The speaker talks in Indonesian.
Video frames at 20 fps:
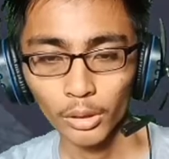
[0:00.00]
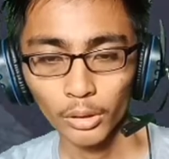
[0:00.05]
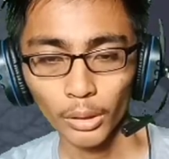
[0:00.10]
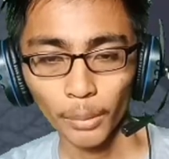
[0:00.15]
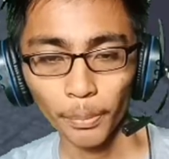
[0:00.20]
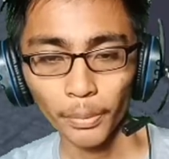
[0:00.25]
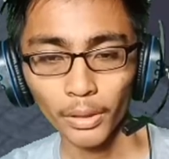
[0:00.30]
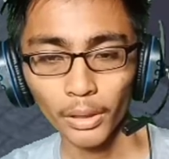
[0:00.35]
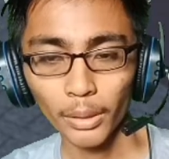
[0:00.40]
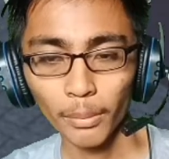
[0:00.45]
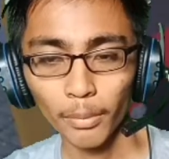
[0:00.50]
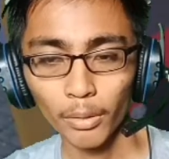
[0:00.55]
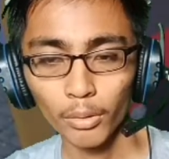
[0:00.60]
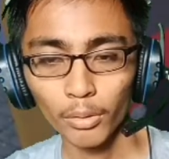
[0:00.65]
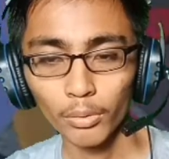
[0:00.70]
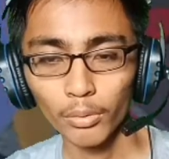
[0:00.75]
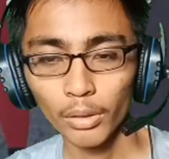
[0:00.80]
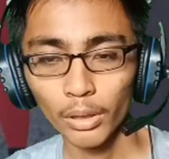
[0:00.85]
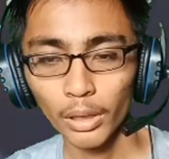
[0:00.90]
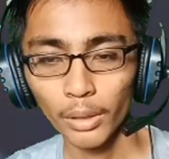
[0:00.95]
tapi nggak
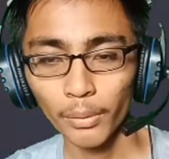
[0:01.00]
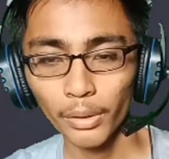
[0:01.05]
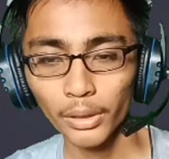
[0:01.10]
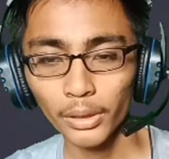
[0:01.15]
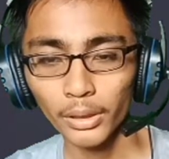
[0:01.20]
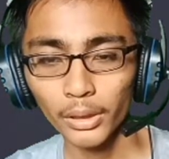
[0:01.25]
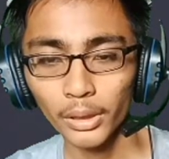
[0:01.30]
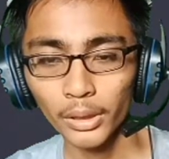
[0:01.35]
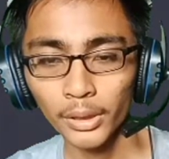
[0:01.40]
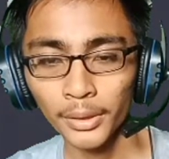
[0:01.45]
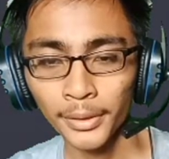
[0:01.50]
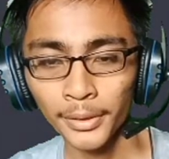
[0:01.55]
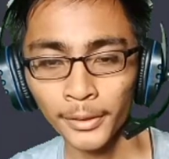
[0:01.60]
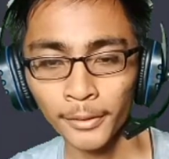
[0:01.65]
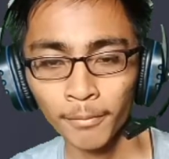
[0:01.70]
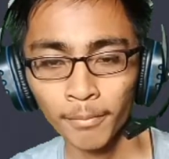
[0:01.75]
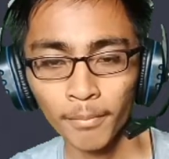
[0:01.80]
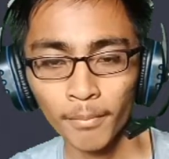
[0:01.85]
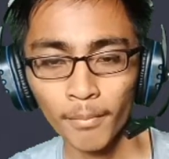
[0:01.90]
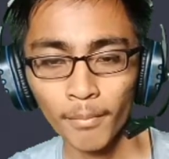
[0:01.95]
mau gue lewatin
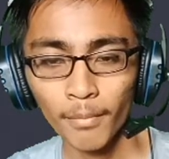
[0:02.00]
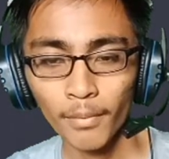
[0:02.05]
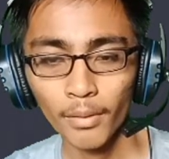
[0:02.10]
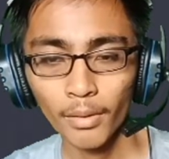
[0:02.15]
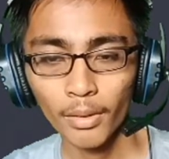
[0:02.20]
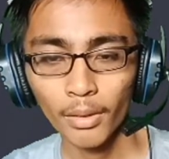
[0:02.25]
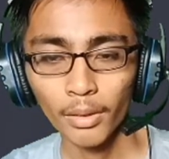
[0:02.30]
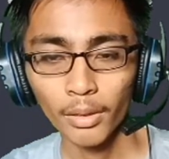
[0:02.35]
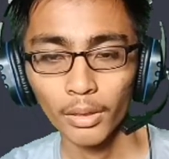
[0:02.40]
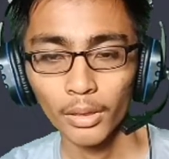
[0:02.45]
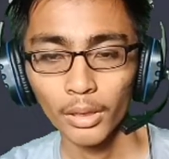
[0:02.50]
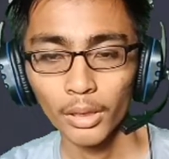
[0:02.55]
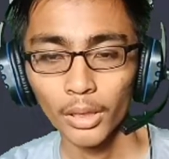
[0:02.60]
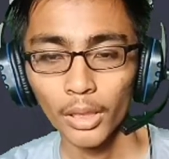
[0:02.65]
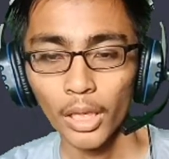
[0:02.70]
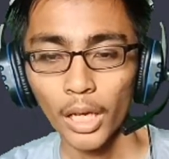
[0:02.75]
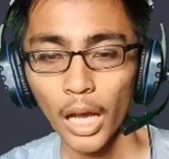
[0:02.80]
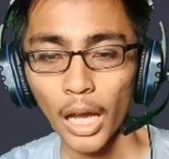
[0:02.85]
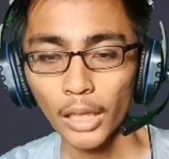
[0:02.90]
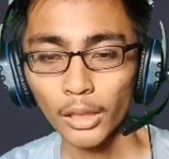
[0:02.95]

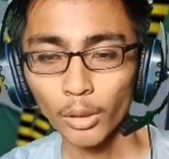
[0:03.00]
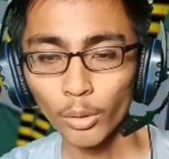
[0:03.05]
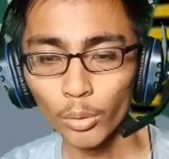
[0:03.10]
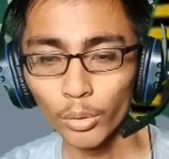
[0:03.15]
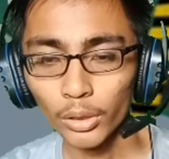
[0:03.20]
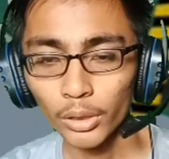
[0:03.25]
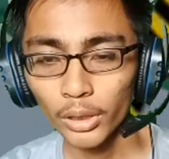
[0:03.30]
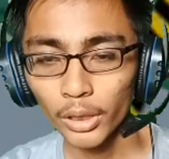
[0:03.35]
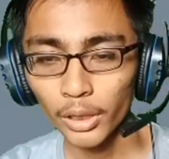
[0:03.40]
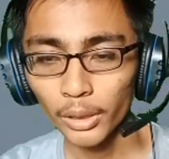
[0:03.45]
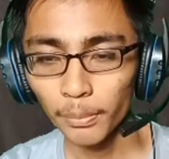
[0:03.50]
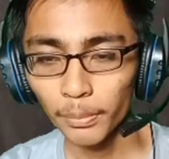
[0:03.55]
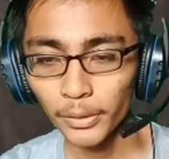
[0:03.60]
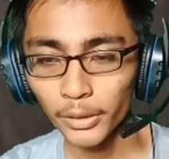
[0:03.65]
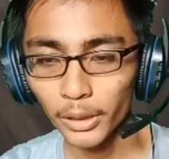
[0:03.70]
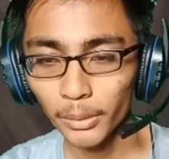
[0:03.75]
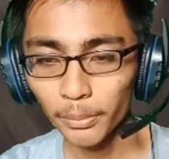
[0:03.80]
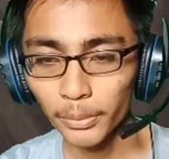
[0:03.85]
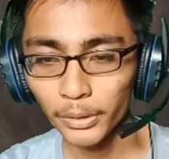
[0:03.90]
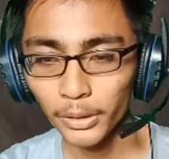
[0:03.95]
aduh ini
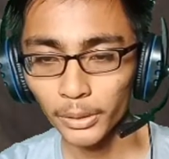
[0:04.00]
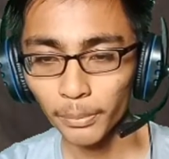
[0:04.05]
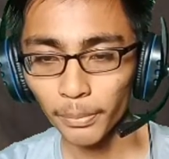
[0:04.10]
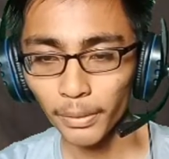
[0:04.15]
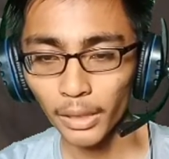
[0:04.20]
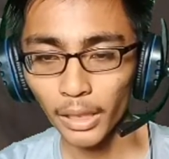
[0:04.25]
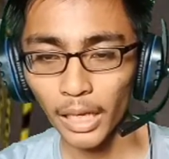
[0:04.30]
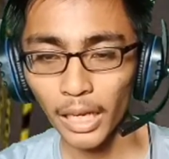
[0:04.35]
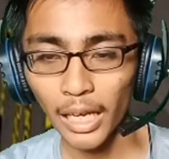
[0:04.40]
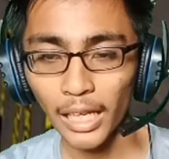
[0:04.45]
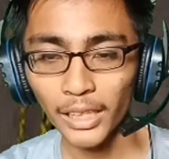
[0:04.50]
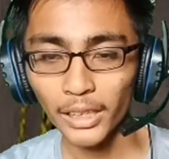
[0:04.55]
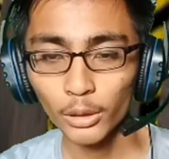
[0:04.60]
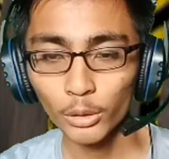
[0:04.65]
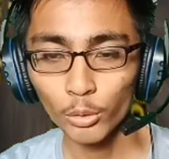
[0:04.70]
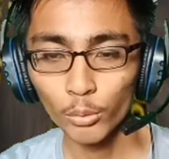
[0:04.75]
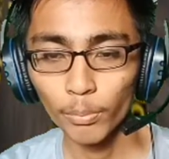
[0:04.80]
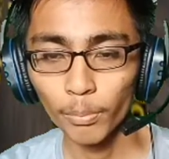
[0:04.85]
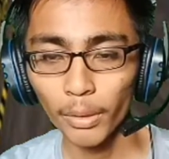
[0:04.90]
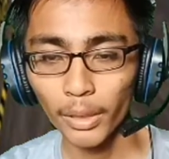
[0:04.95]
NPC NPC pada ngalangin
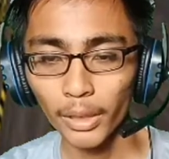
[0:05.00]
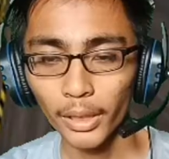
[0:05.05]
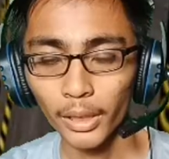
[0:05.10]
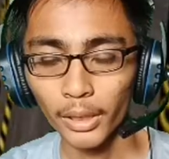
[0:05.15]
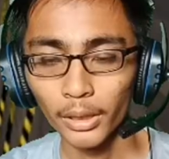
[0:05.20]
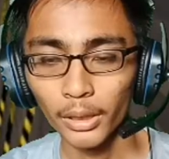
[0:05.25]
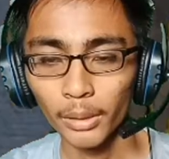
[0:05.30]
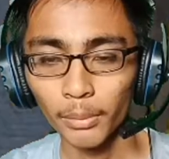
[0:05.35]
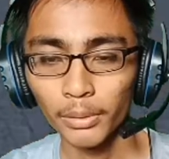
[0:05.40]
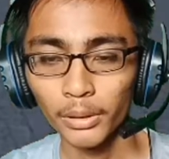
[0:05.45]
sumpah dah gak